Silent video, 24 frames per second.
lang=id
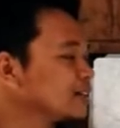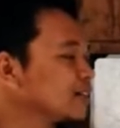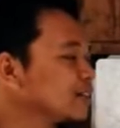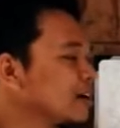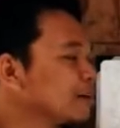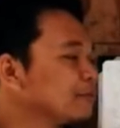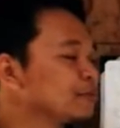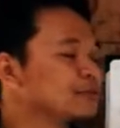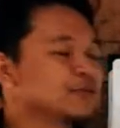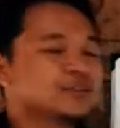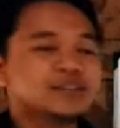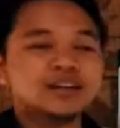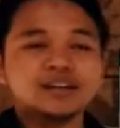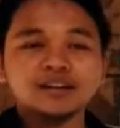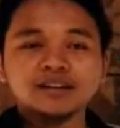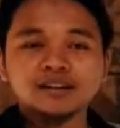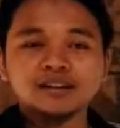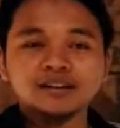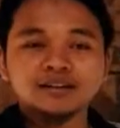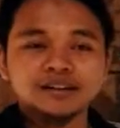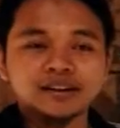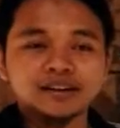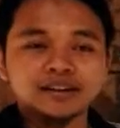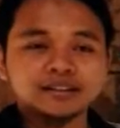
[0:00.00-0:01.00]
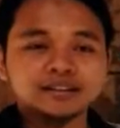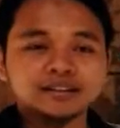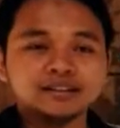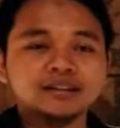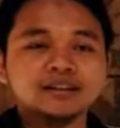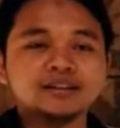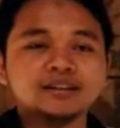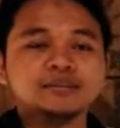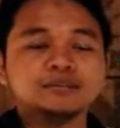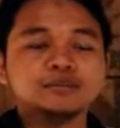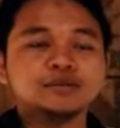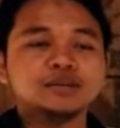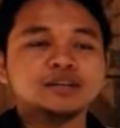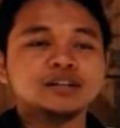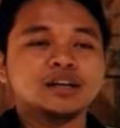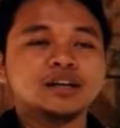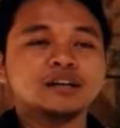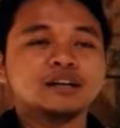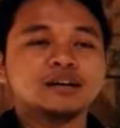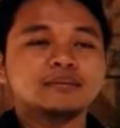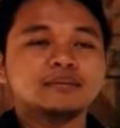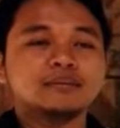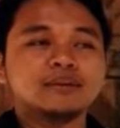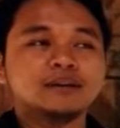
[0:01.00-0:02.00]
tidak kemudian ini ya tidak
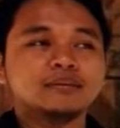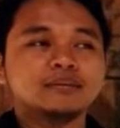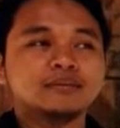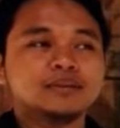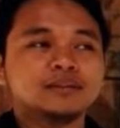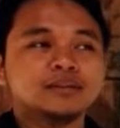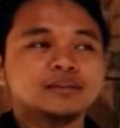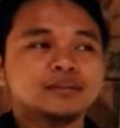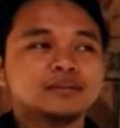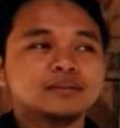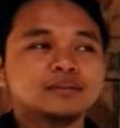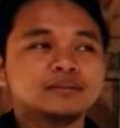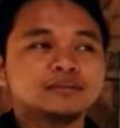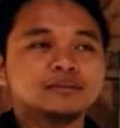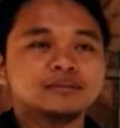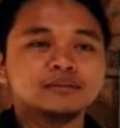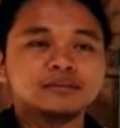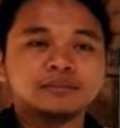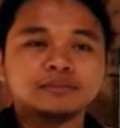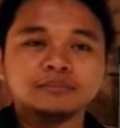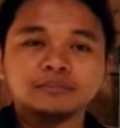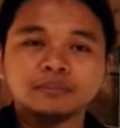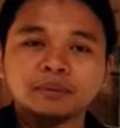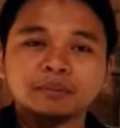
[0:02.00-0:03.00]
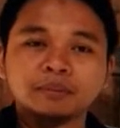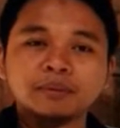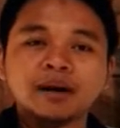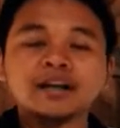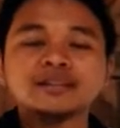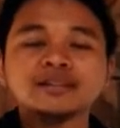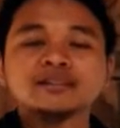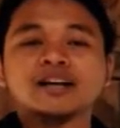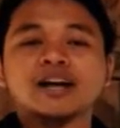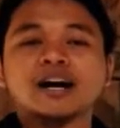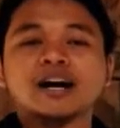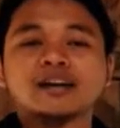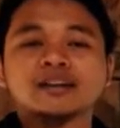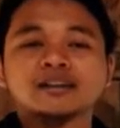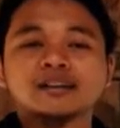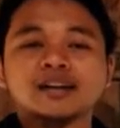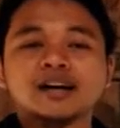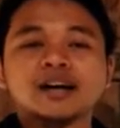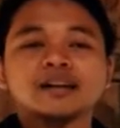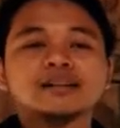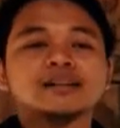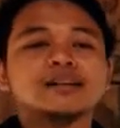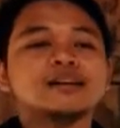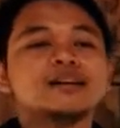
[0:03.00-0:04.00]
kemudian apa namanya membahas tentang arti
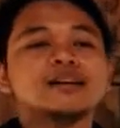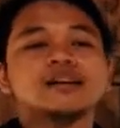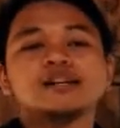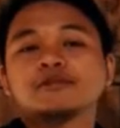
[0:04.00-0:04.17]
kata dan